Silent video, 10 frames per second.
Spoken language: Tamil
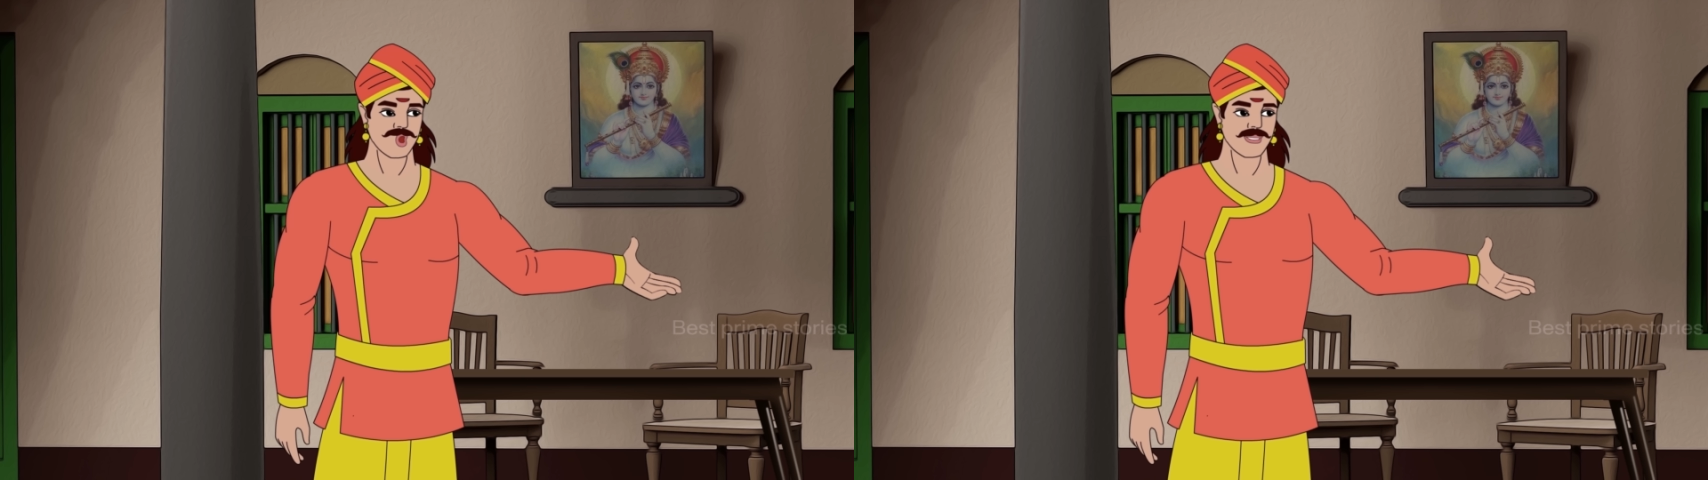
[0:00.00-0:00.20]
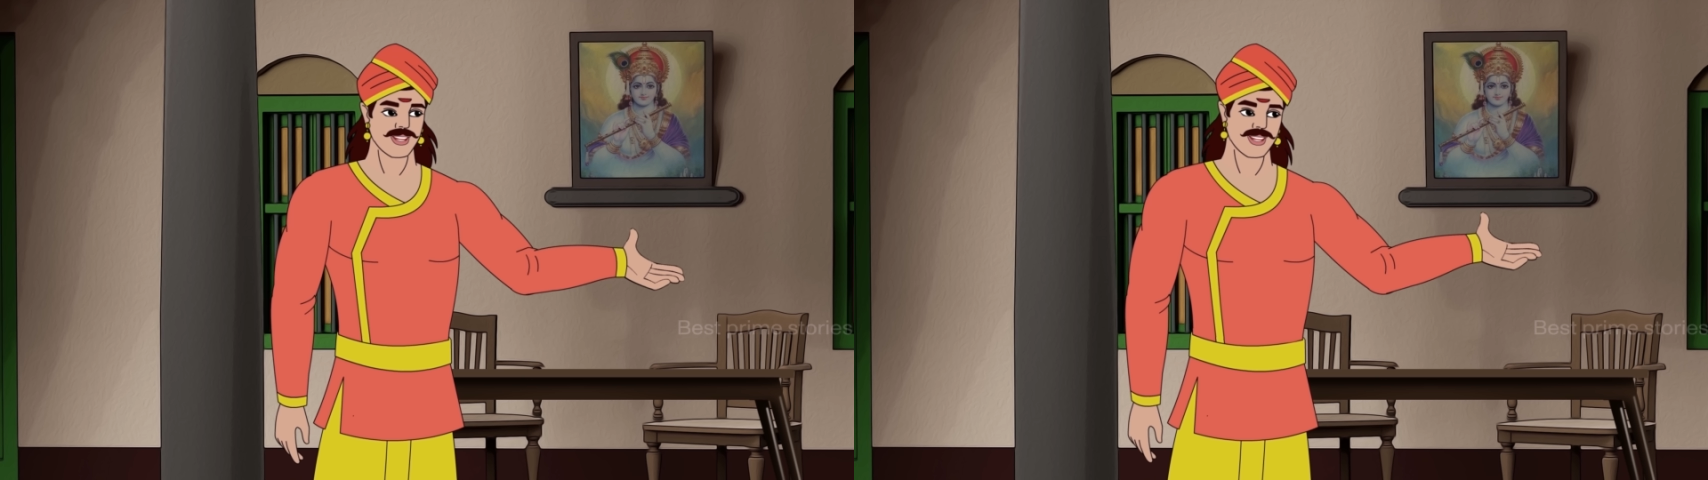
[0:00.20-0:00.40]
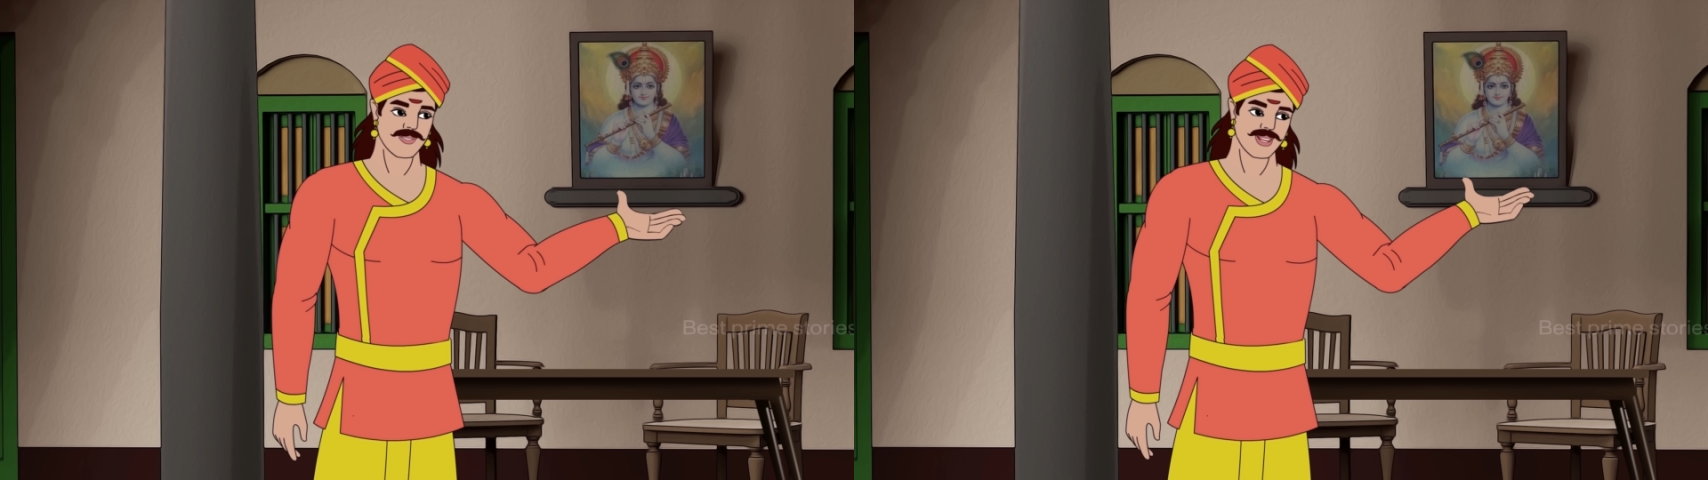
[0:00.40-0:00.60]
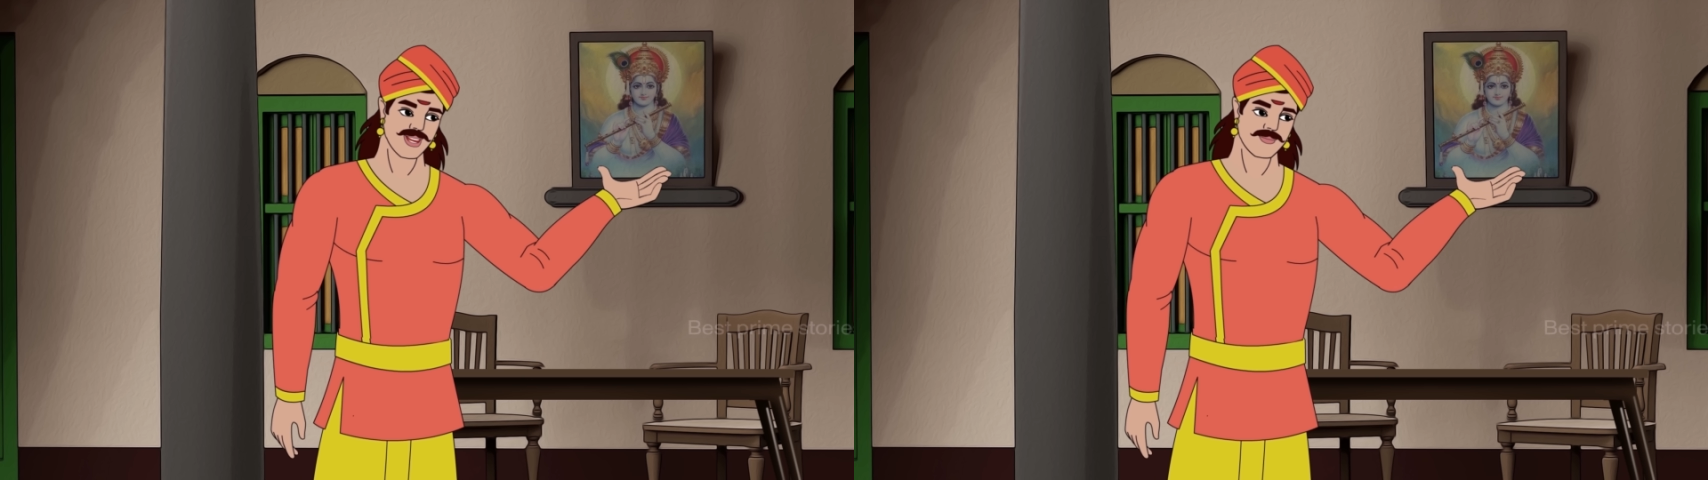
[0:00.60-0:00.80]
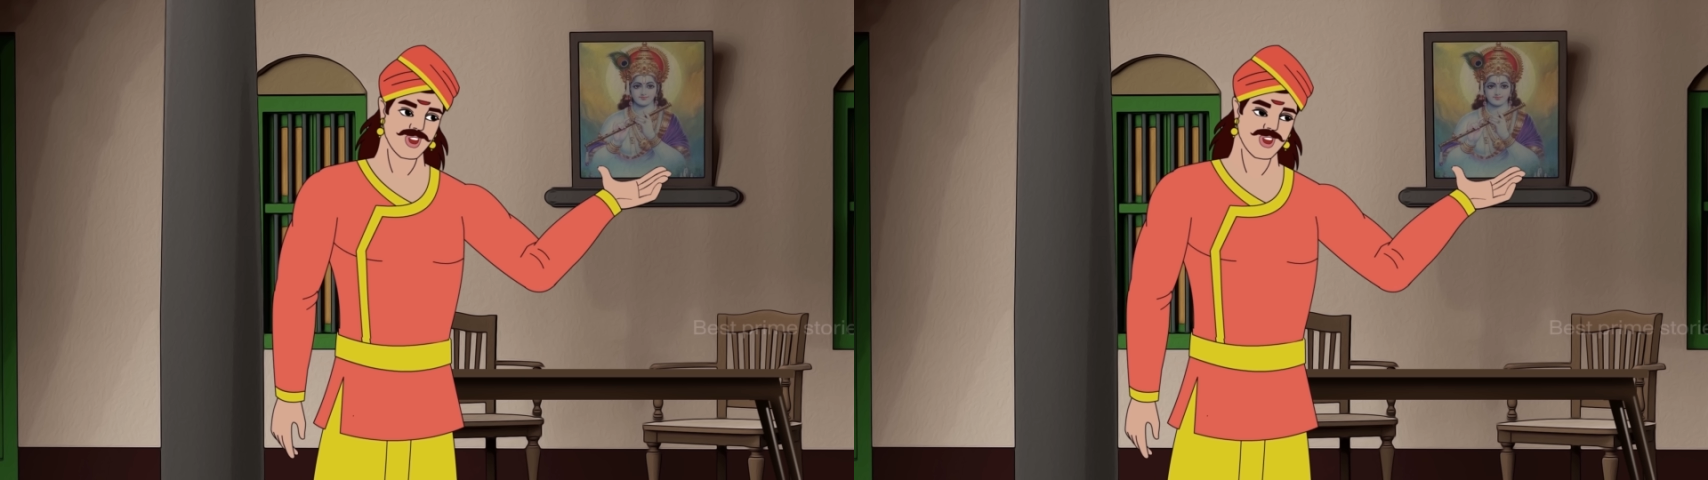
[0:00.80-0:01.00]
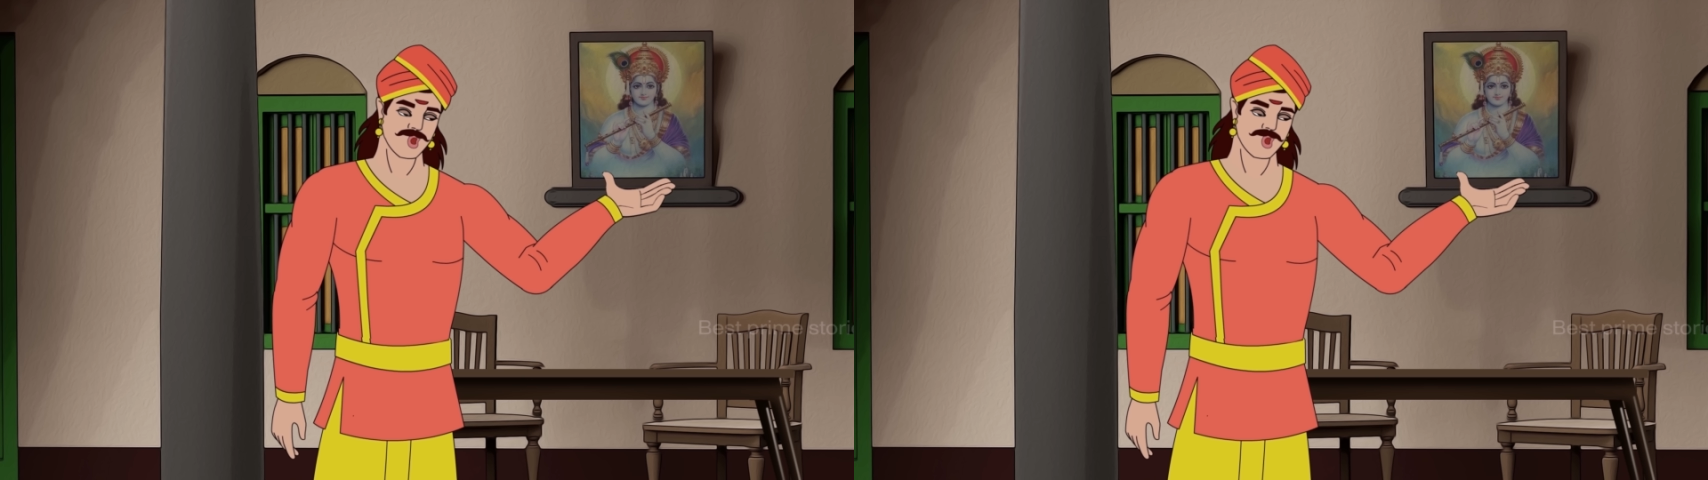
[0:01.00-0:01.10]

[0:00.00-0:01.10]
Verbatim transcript: சம்பளம் கொடுக்கறதுக்கே சரியா